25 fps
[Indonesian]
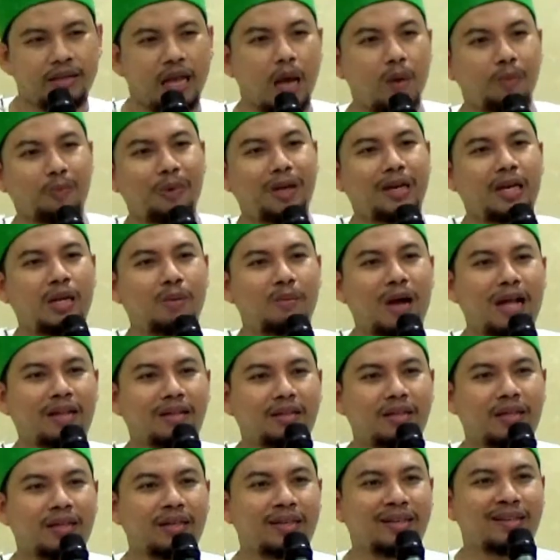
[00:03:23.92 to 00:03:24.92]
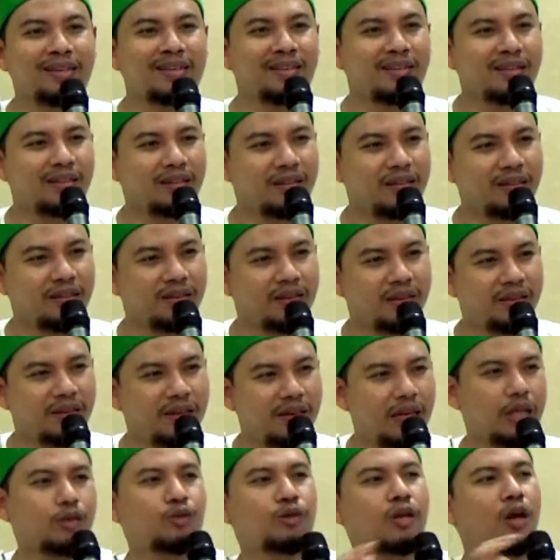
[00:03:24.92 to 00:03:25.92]
Sampai di Banten
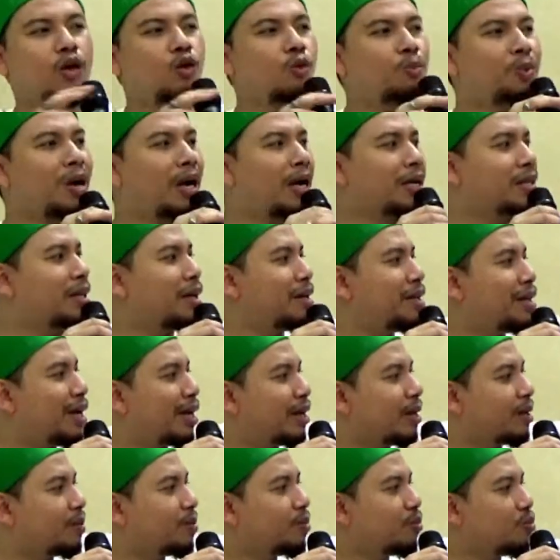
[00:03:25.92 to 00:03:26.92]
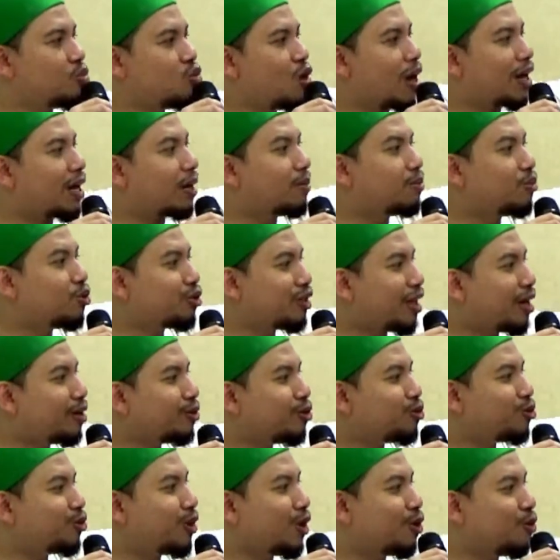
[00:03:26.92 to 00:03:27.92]
dia sudah lupa kejadian buah
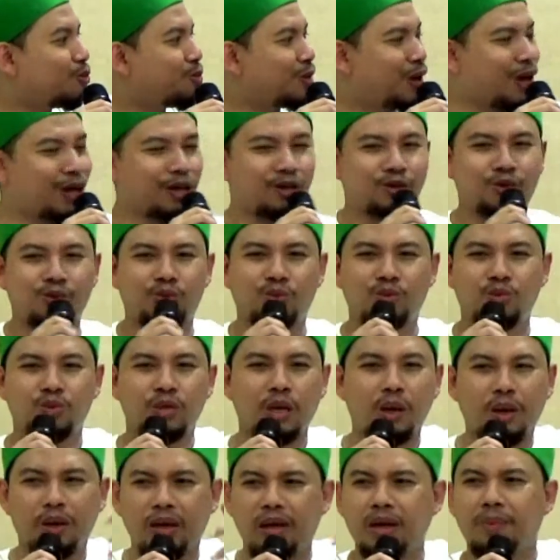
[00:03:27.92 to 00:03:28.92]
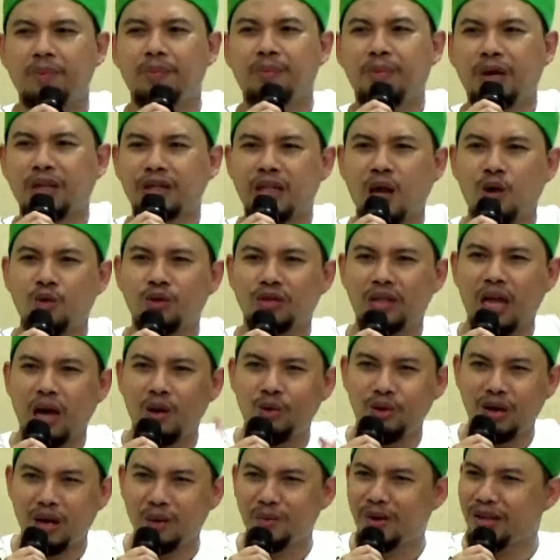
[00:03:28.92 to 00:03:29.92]
rambutan tuh sudah lupa, sudah
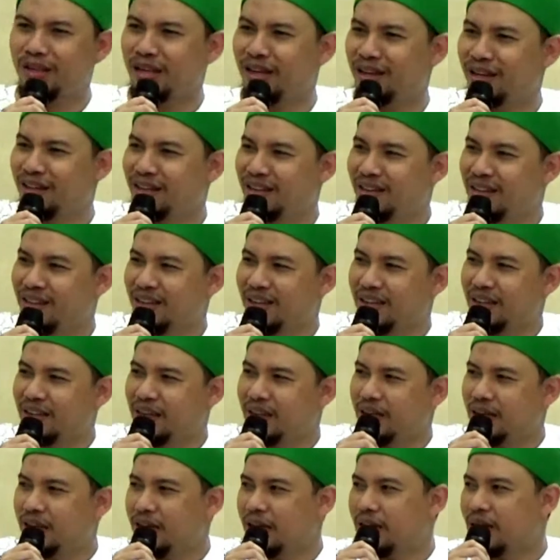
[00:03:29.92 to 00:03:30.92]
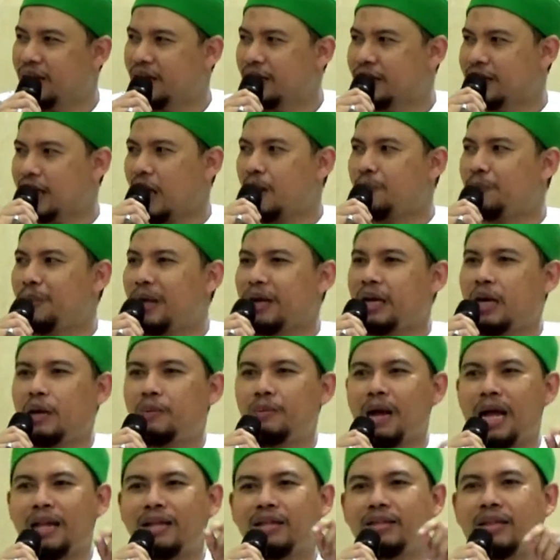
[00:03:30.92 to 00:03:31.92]
bertahun-tahun lamanya. Sampai
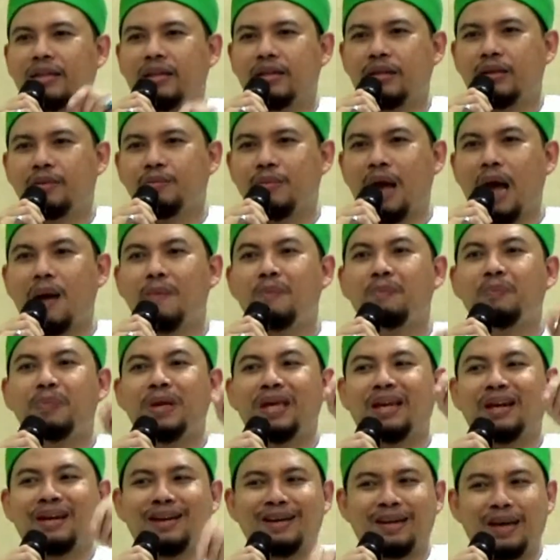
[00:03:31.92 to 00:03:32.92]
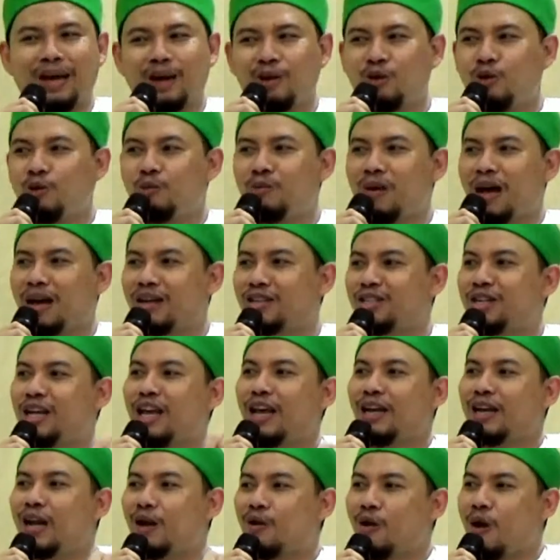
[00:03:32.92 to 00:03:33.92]
ke Banten mampir ke rumah
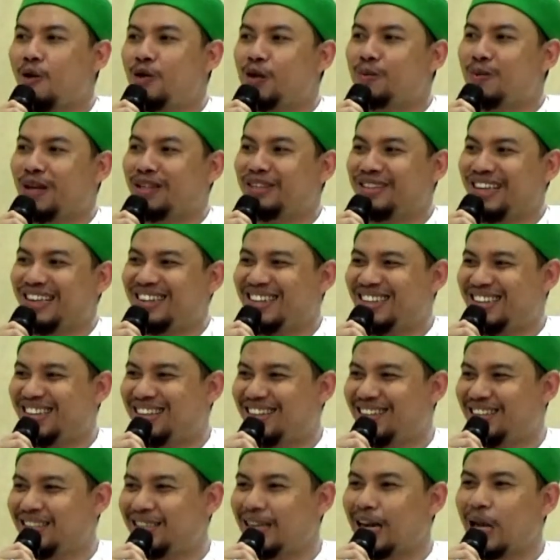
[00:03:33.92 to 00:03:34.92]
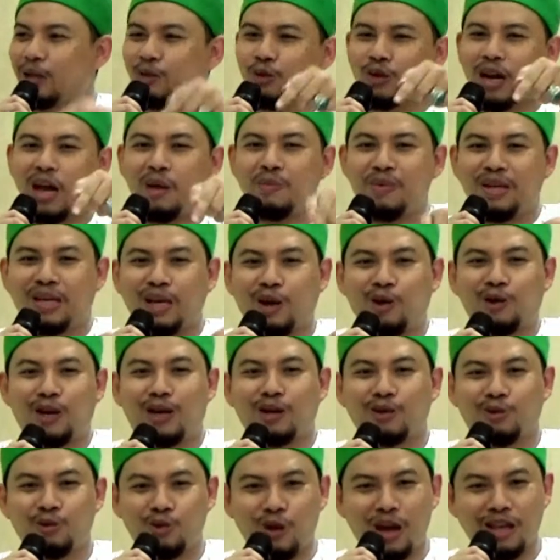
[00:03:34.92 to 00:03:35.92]
Syekh Nawawi Banteni, silaturahmi ke
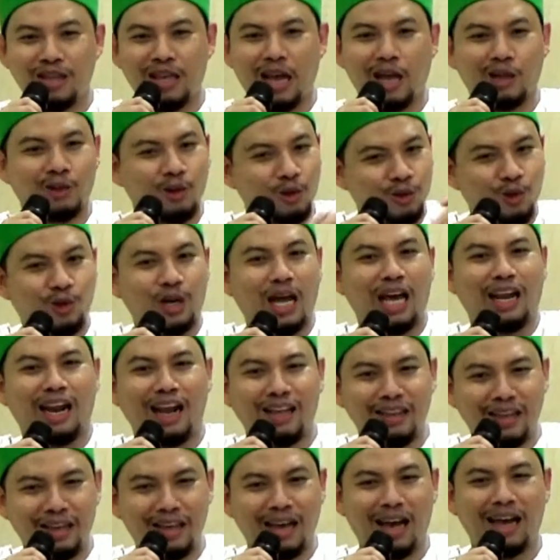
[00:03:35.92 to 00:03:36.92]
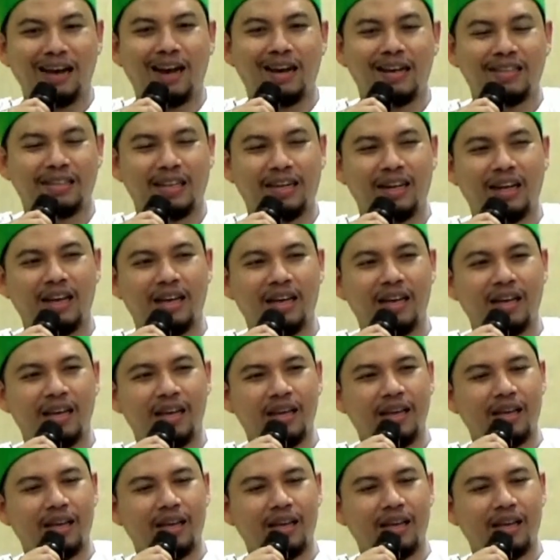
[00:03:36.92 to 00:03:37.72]
orang tuanya atau saudaranya yang ada di sana.